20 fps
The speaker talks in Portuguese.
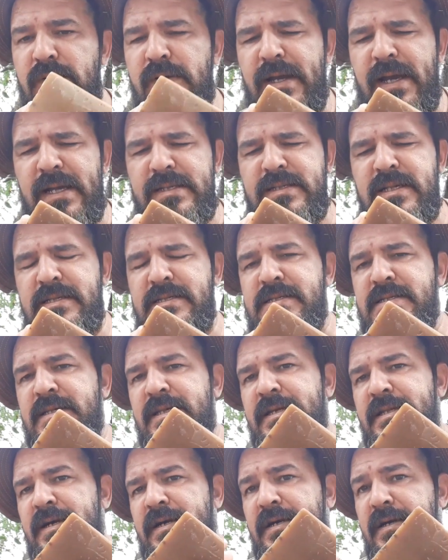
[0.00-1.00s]
Essa
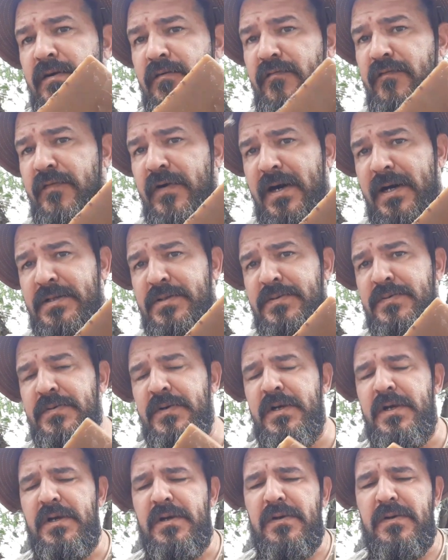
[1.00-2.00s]
cera eu faço
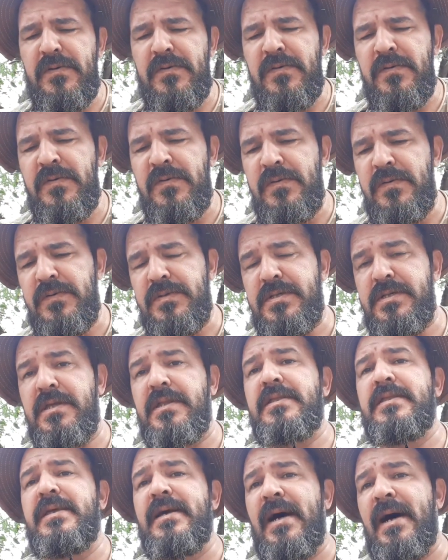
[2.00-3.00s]
com cera
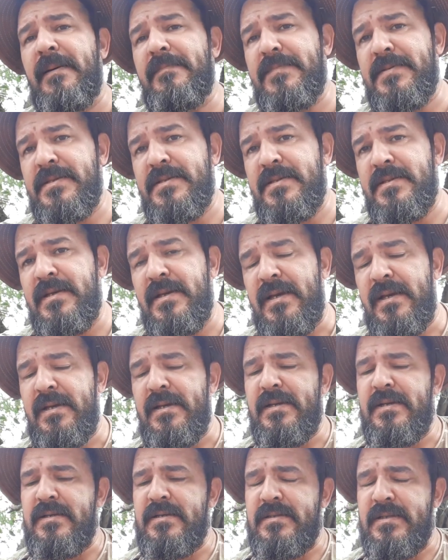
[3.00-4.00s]
de ápice
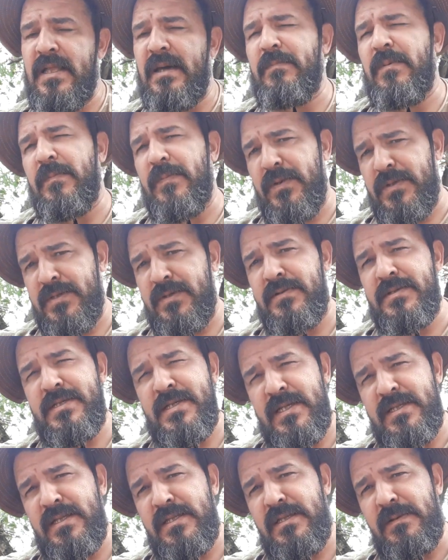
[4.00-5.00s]
na proporção de
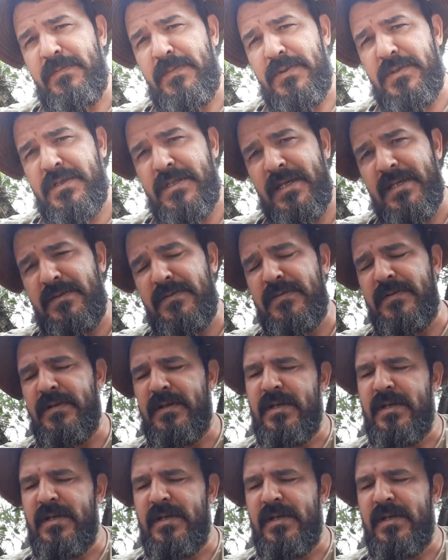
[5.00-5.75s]
70%,